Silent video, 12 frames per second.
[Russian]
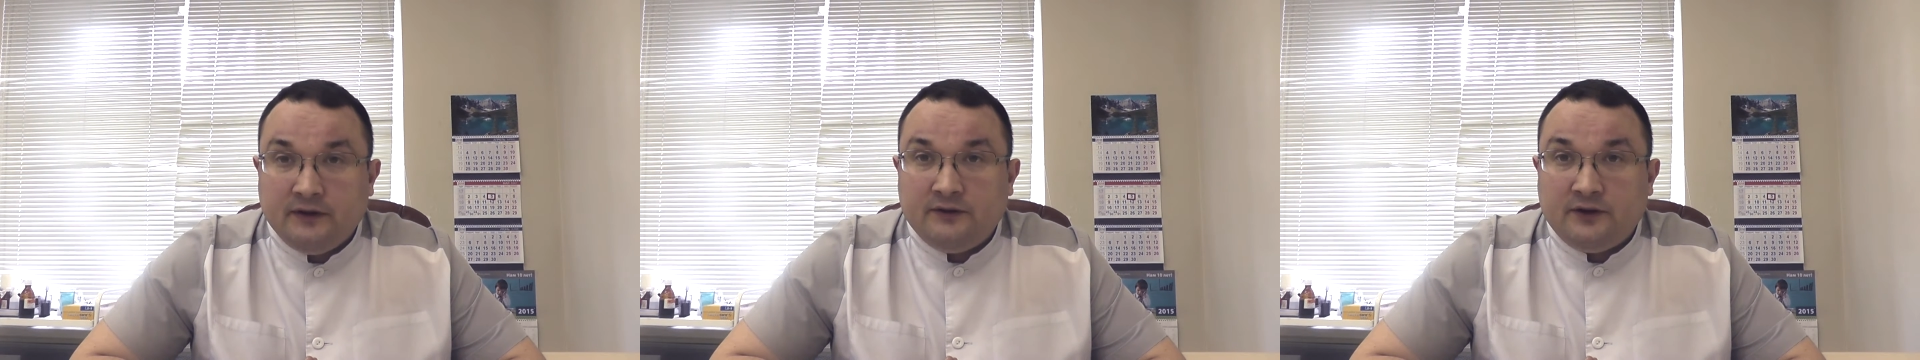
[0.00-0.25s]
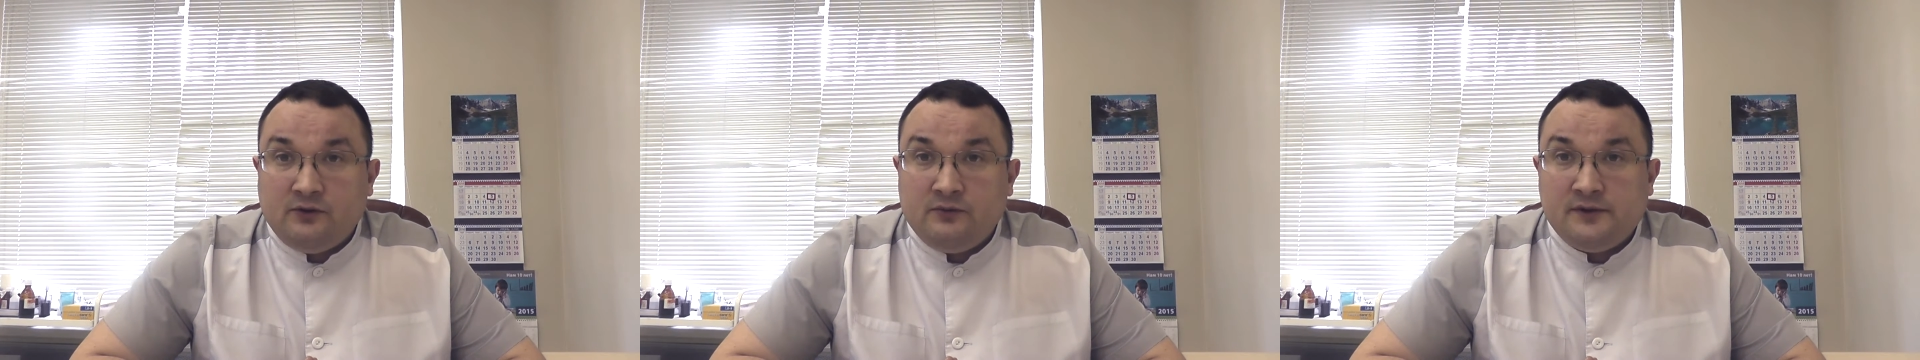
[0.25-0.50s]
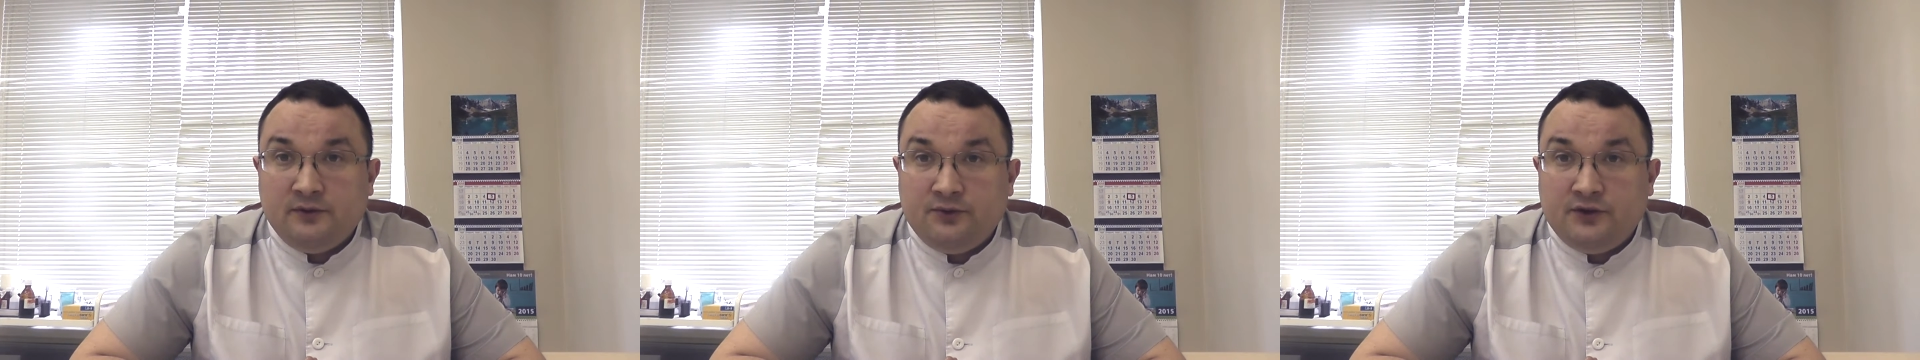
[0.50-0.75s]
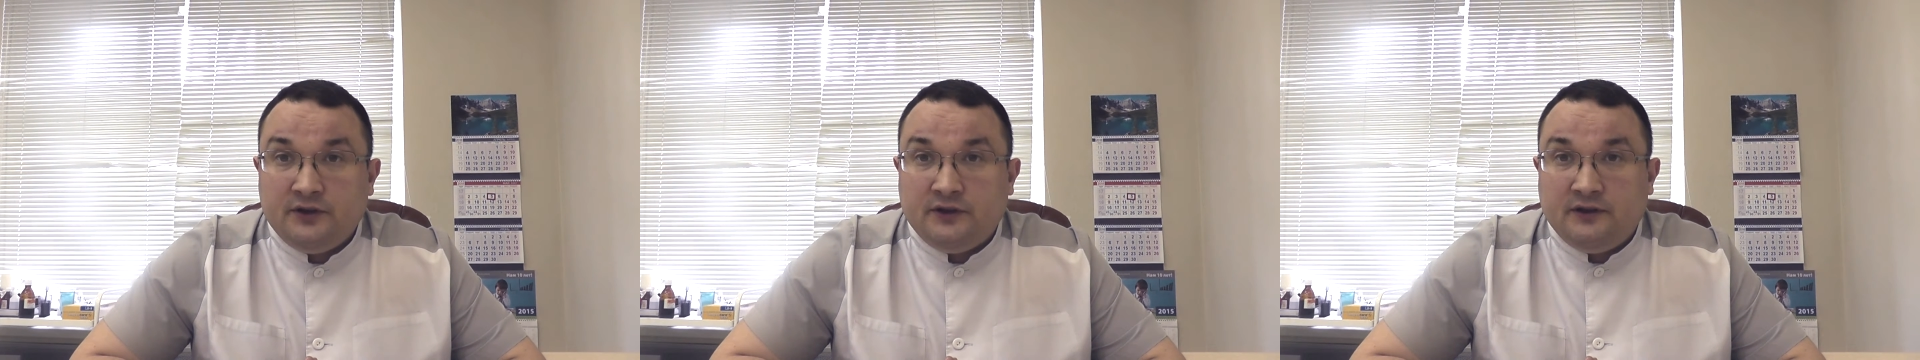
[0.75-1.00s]
В таком
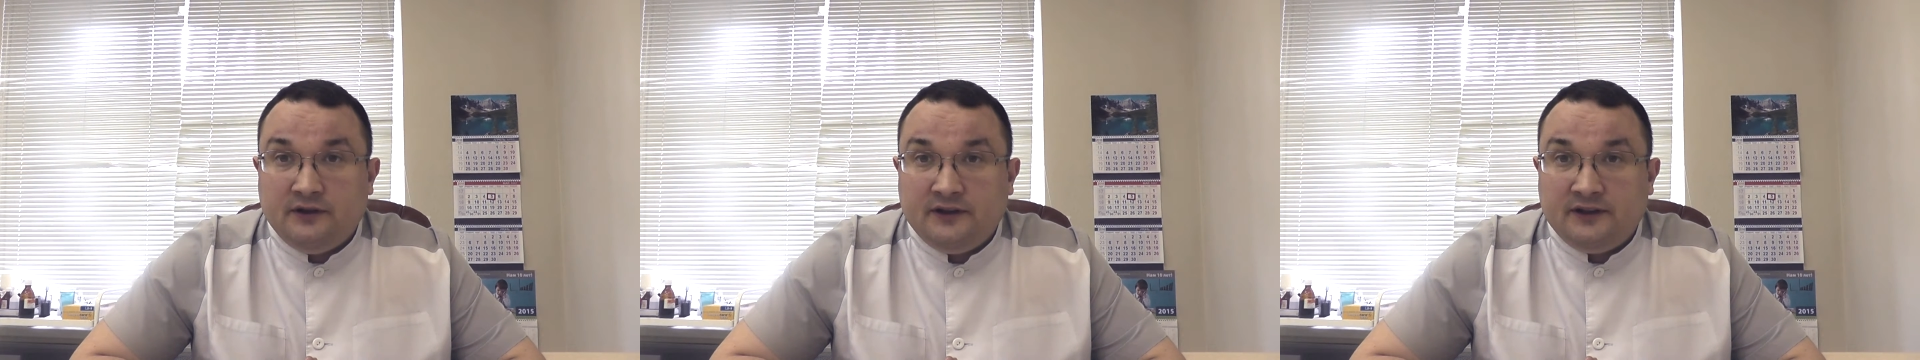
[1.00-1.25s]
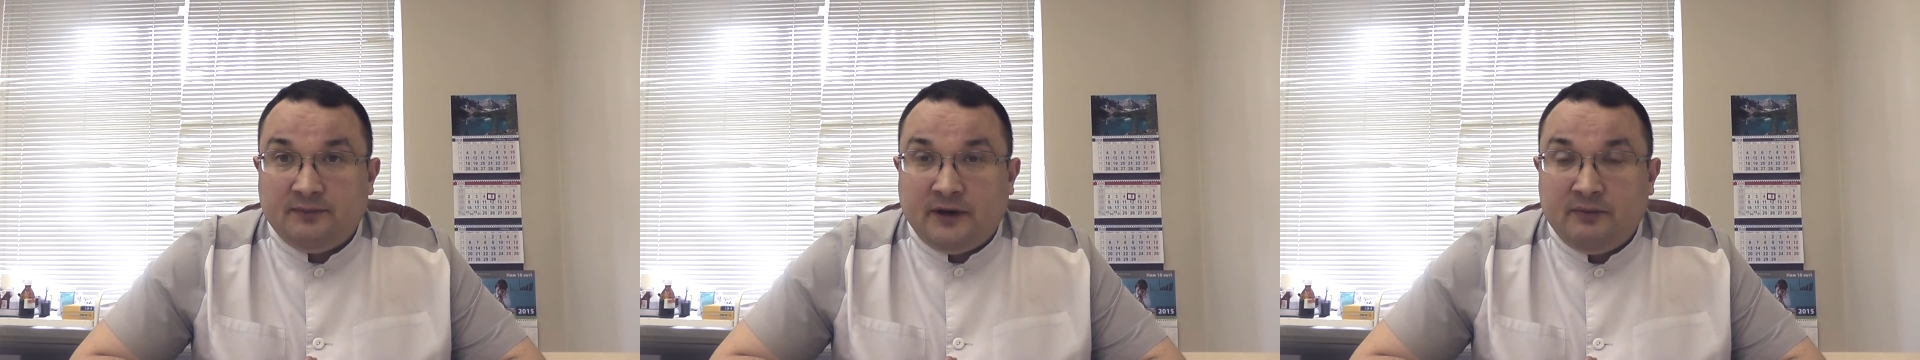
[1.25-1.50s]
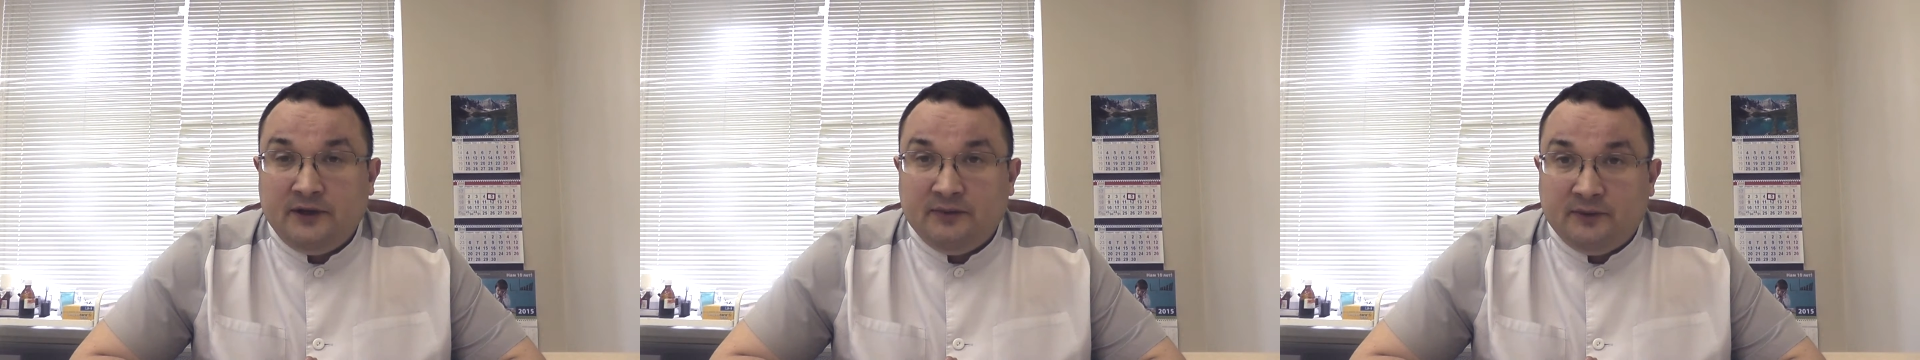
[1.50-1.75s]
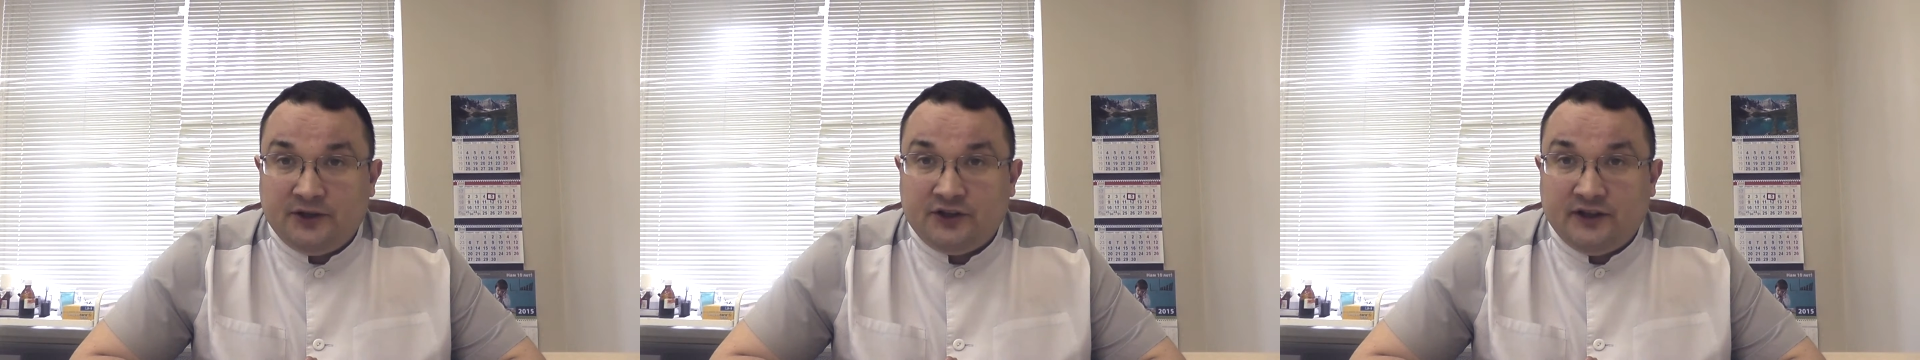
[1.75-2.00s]
случае эта
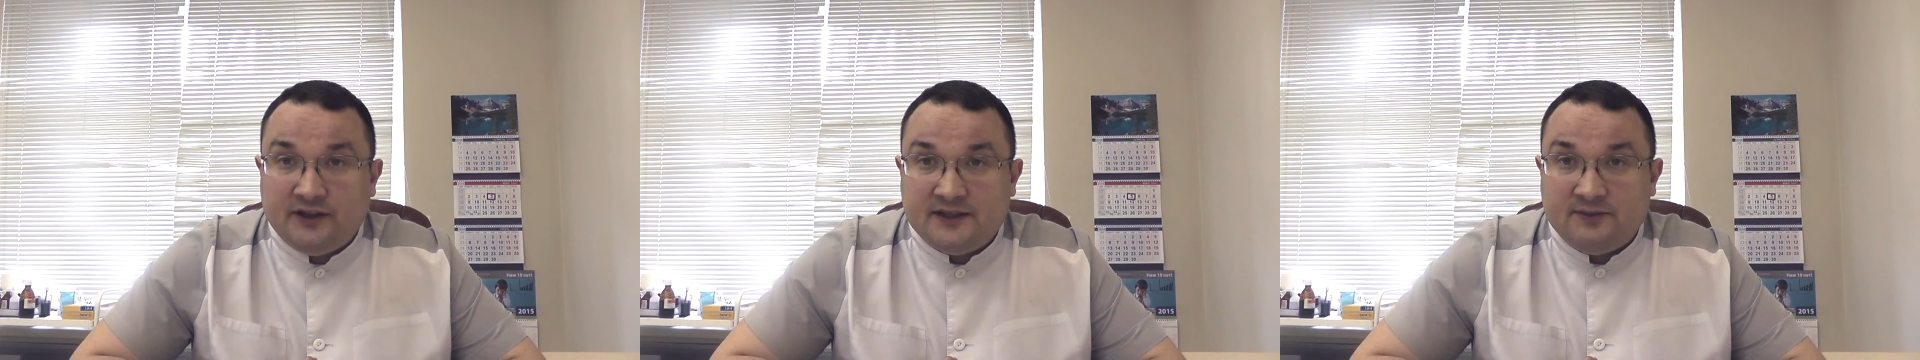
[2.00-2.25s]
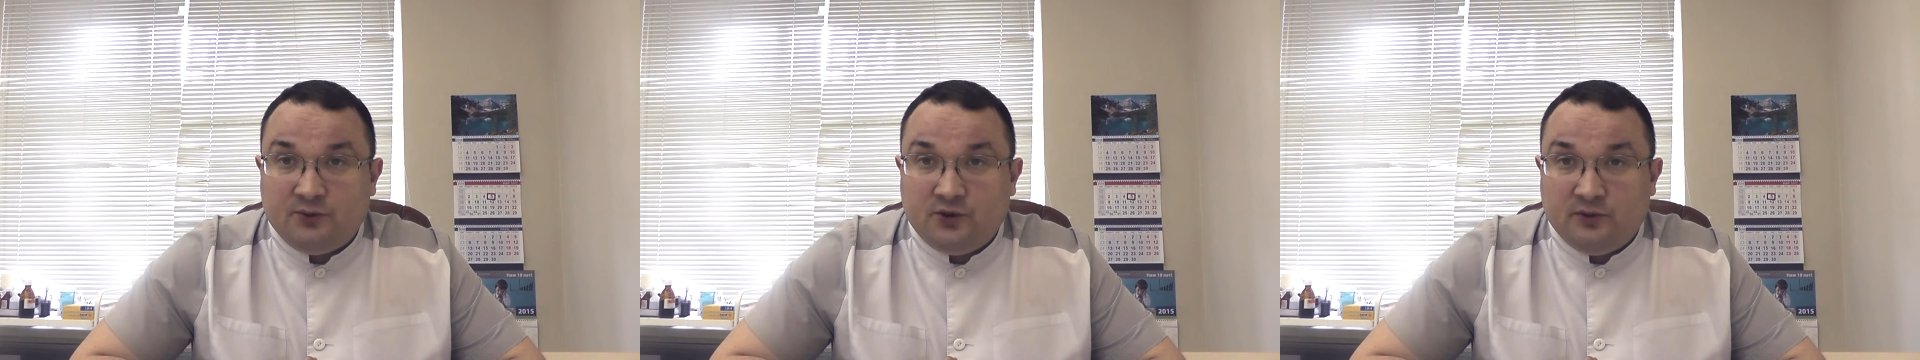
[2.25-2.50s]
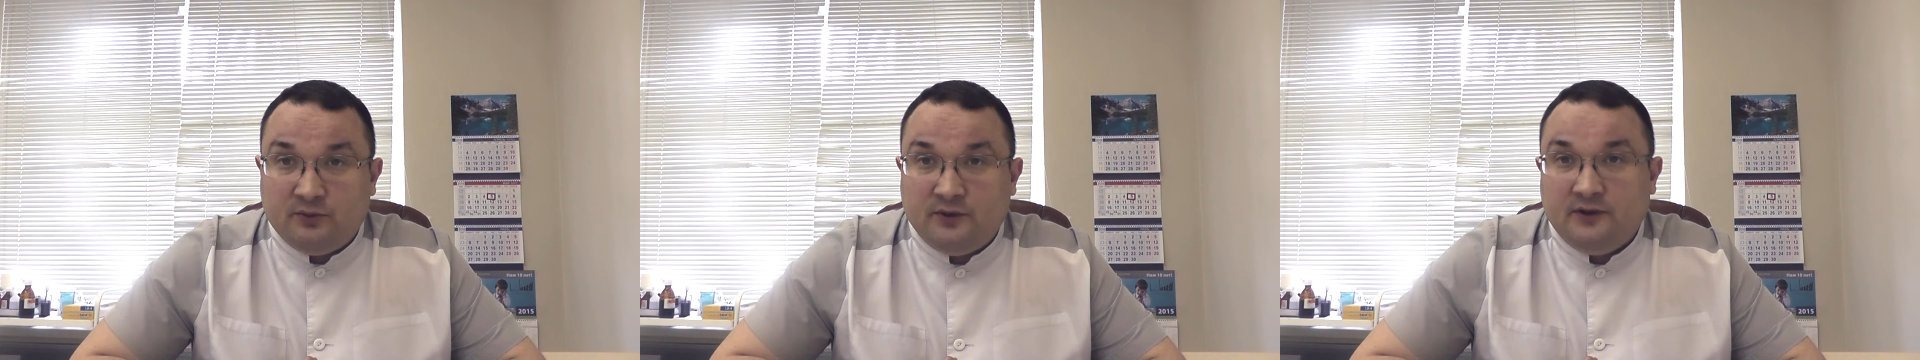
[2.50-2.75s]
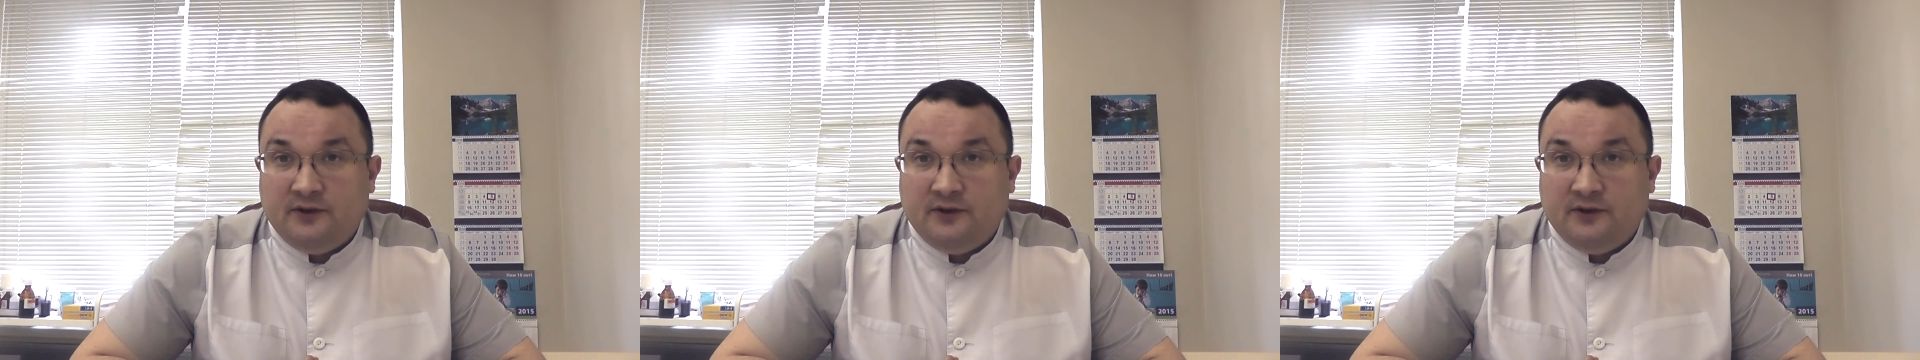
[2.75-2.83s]
проблема решается путем